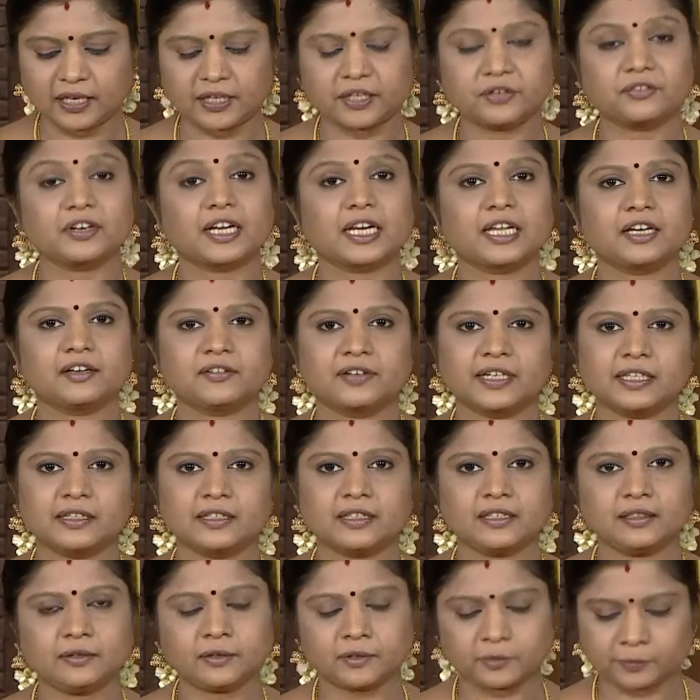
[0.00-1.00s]
இவங்களுக்கு வந்து
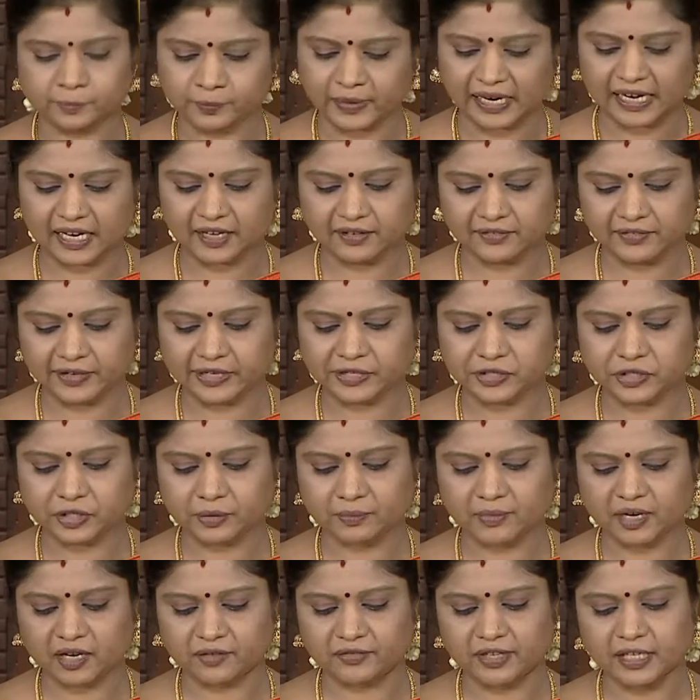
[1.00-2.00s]
பல
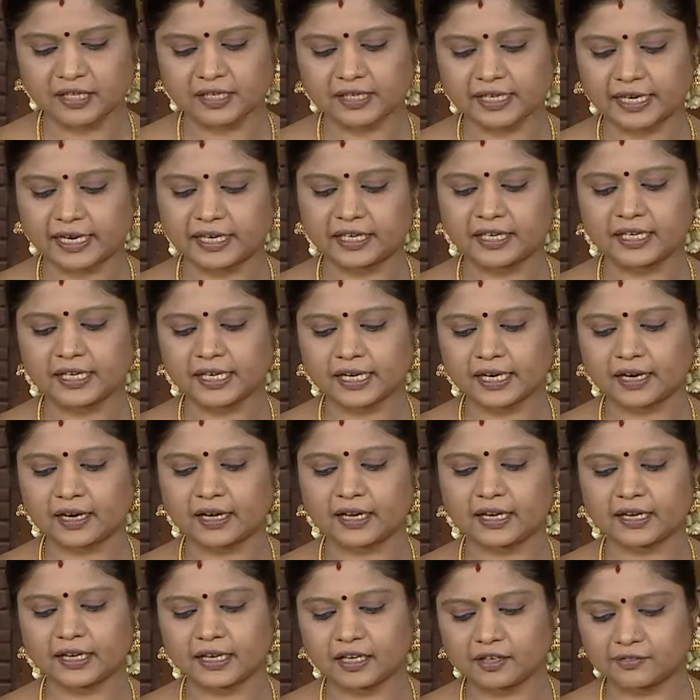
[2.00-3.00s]
வருஷமாகவே கை
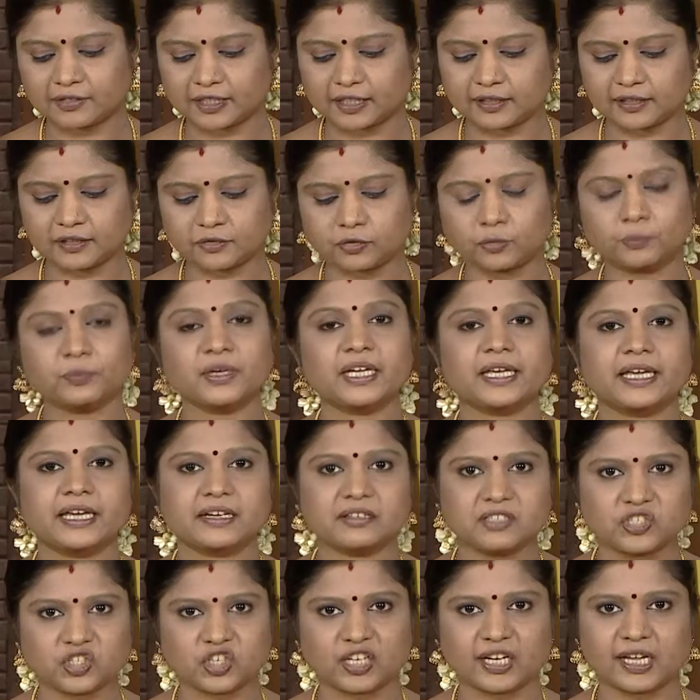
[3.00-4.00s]
கால்கள் வந்து ரொம்ப
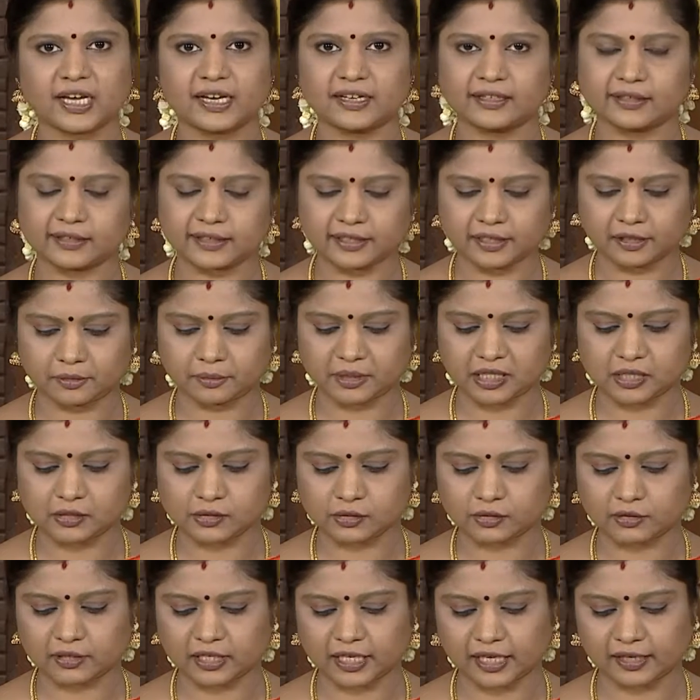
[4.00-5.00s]
எரிச்சலாக இருக்குது அப்படின்னு
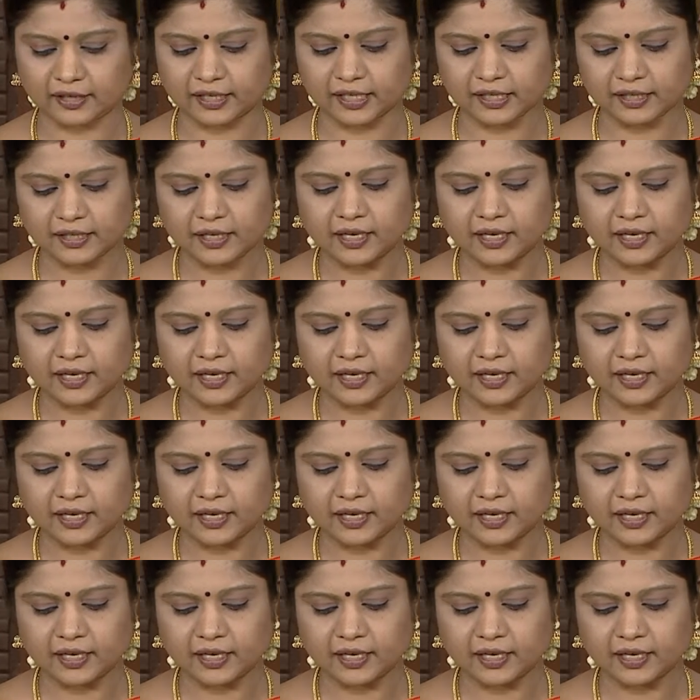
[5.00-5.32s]
சொல்கிறாங்க